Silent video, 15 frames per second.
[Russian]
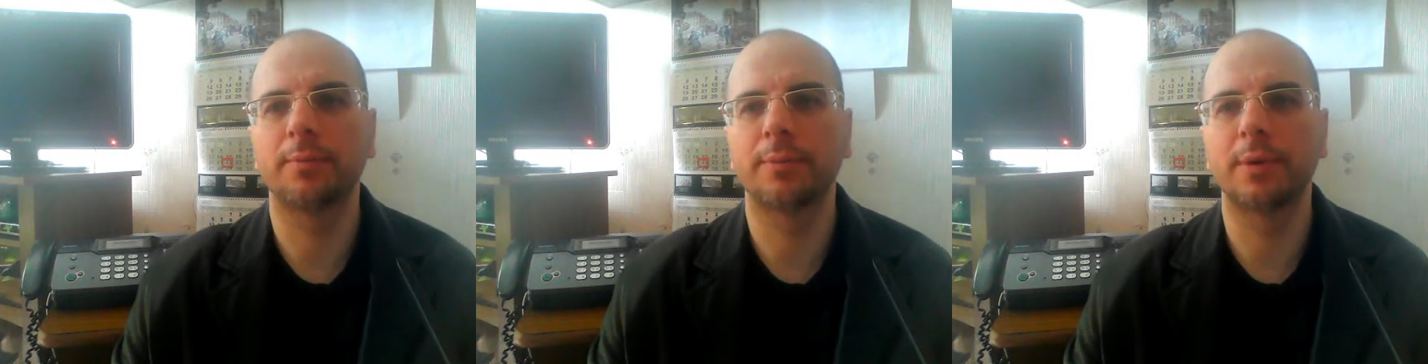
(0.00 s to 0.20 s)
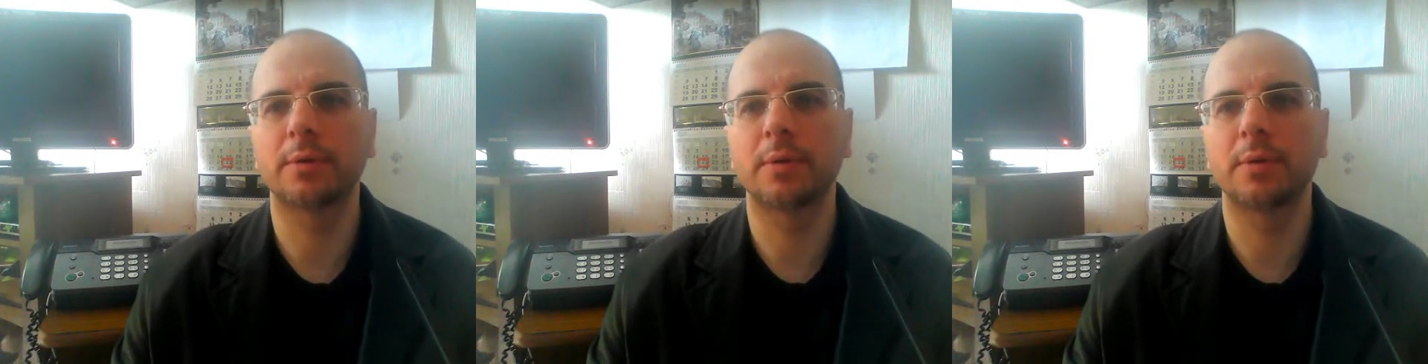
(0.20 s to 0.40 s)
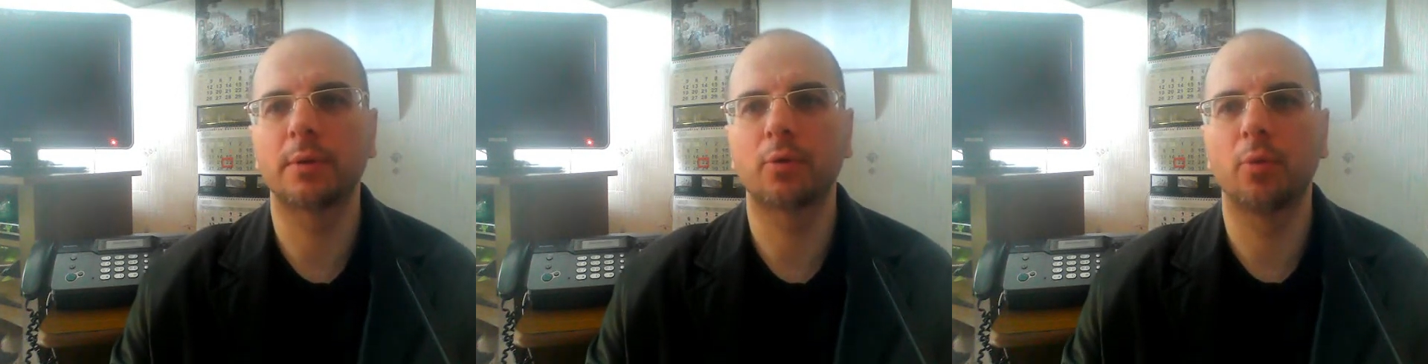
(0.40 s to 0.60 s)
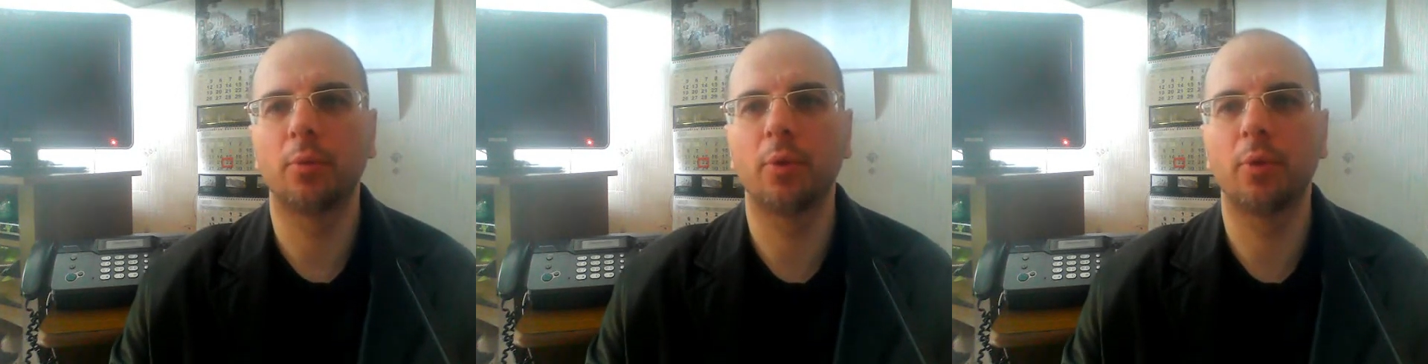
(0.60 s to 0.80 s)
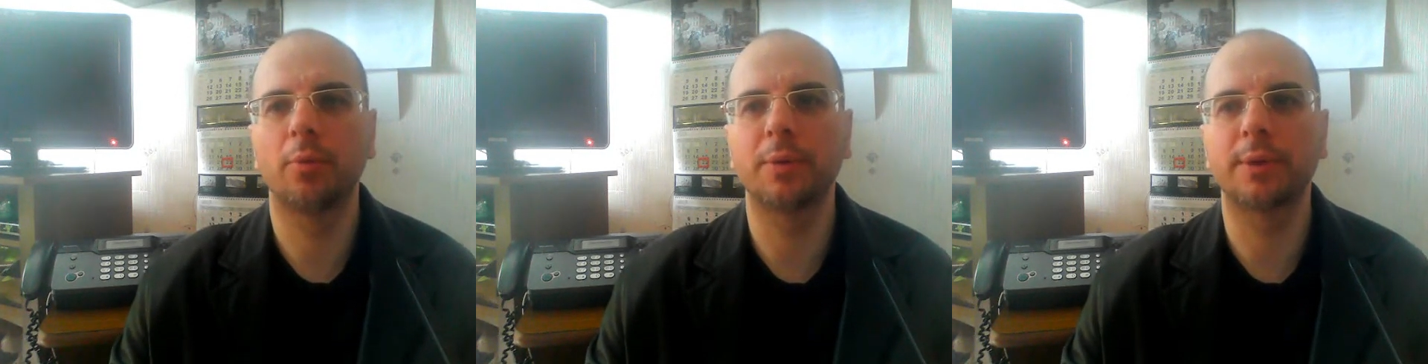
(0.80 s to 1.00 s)
если кто
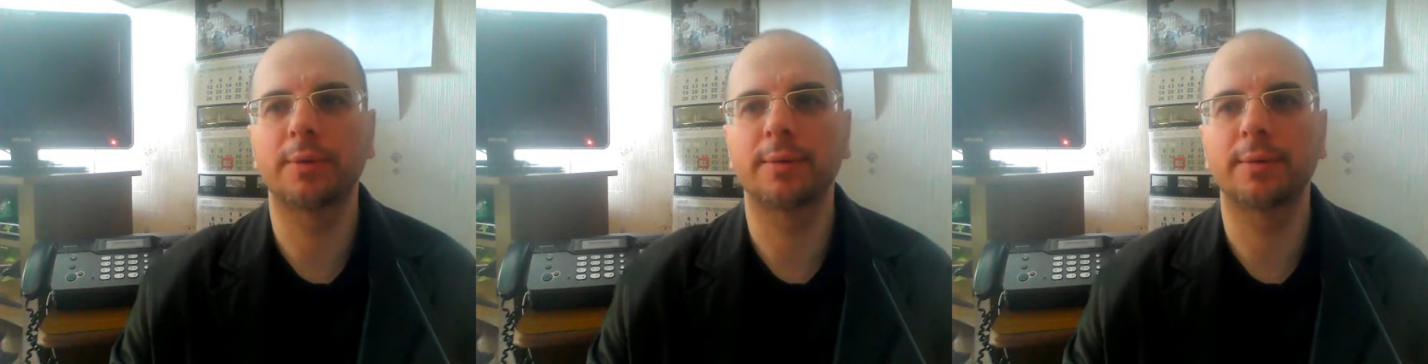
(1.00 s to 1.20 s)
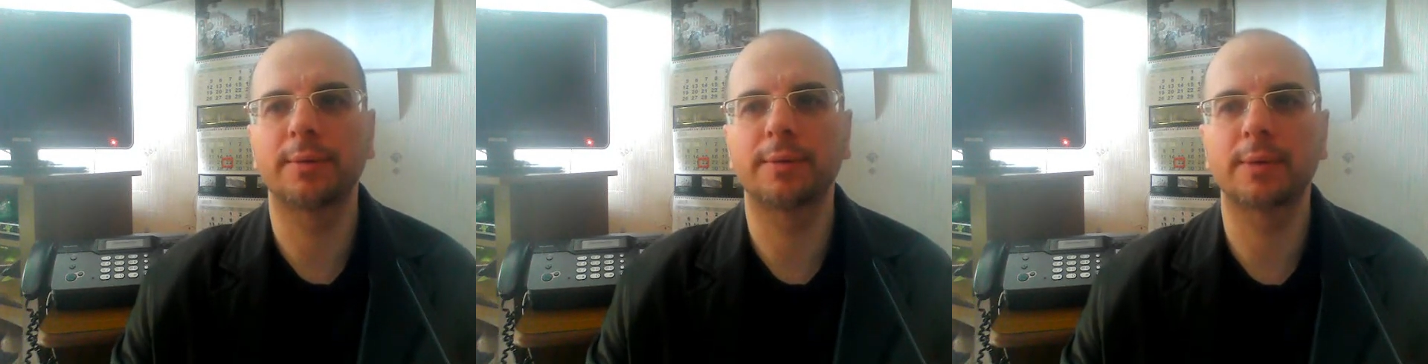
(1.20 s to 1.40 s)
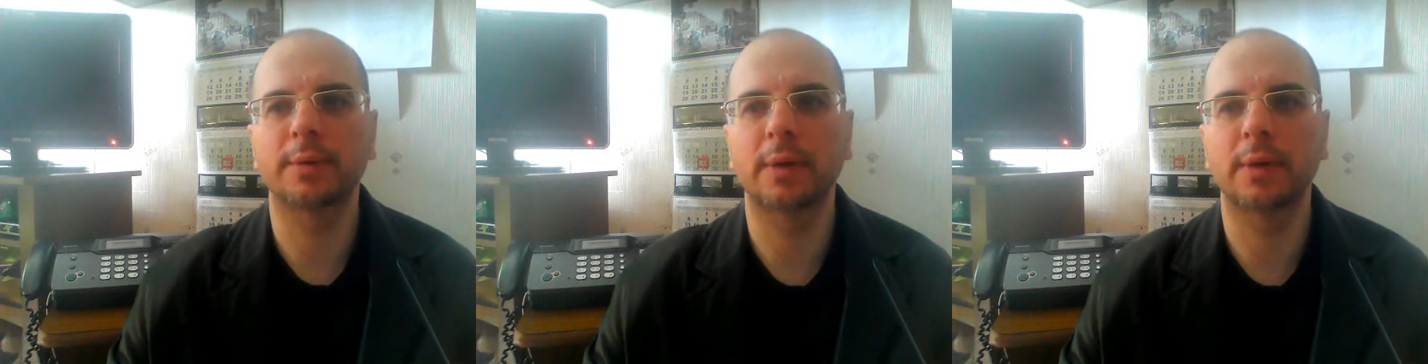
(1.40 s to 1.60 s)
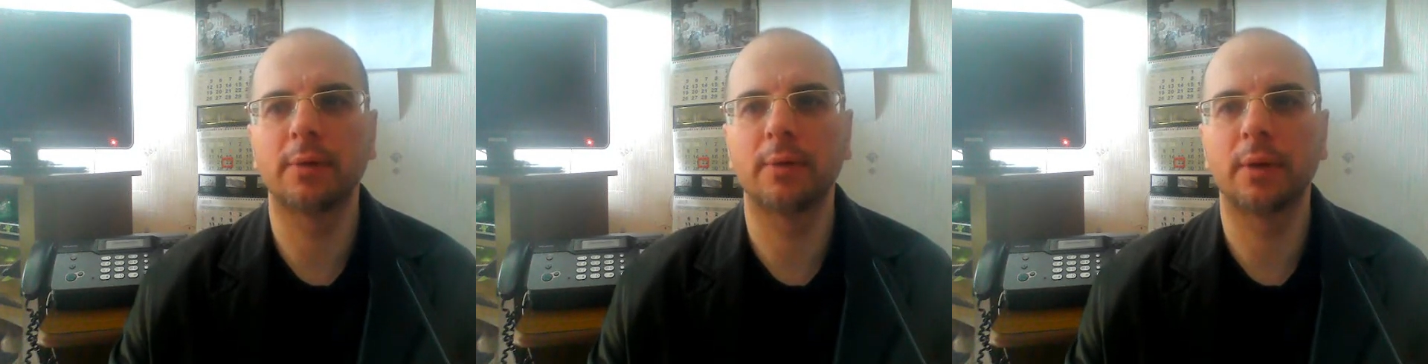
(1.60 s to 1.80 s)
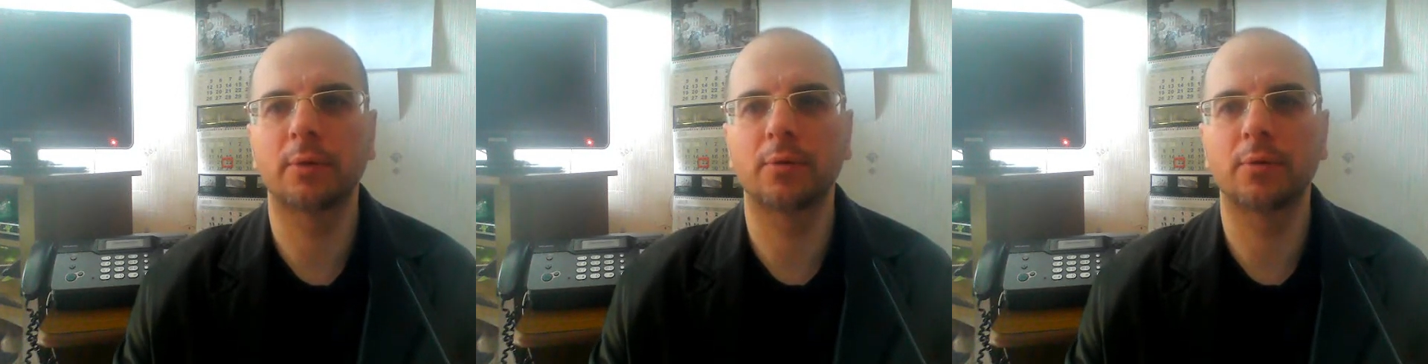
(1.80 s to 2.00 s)
помнит,
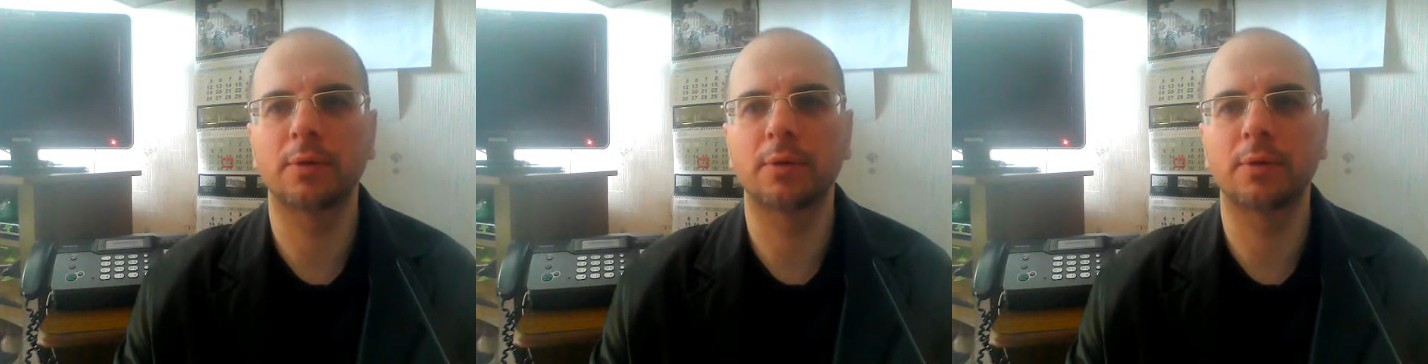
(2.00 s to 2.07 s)
заставал. То